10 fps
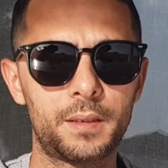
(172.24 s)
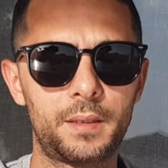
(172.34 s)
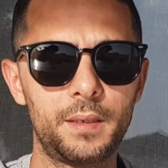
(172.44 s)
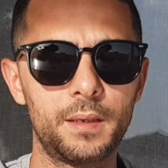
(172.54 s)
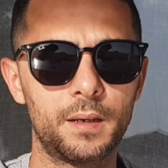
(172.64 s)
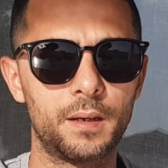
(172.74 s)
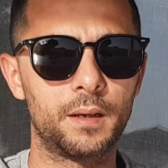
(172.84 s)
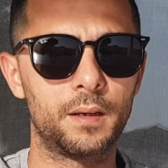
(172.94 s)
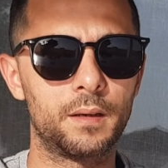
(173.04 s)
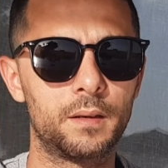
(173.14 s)
qui,
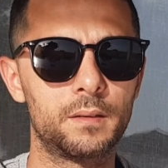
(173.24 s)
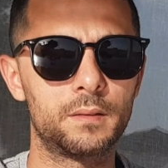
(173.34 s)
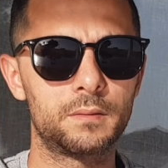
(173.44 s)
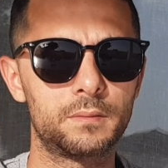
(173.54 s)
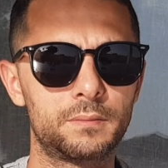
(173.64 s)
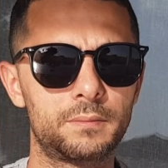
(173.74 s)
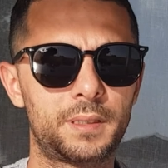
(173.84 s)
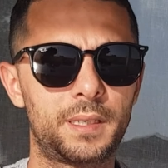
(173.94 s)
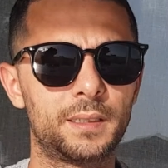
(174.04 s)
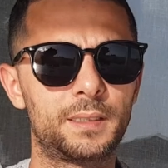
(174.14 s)
euh,
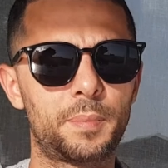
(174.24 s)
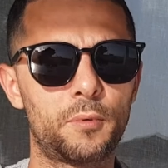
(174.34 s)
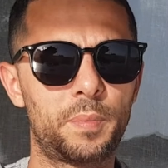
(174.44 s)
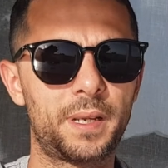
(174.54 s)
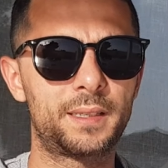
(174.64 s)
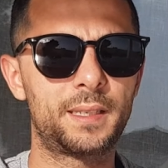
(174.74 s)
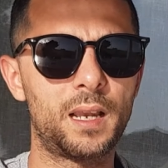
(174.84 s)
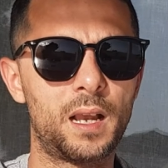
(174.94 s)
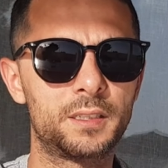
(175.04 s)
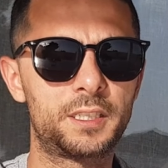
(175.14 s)
qui a des
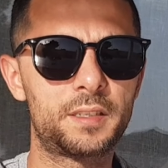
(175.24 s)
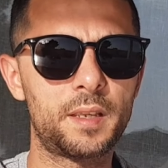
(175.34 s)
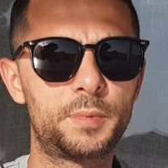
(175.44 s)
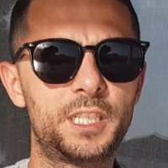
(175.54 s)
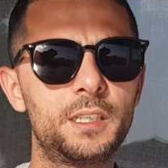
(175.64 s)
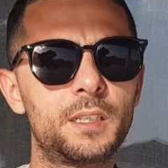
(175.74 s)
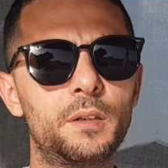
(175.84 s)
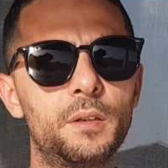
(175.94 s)
propriétés antiseptiques.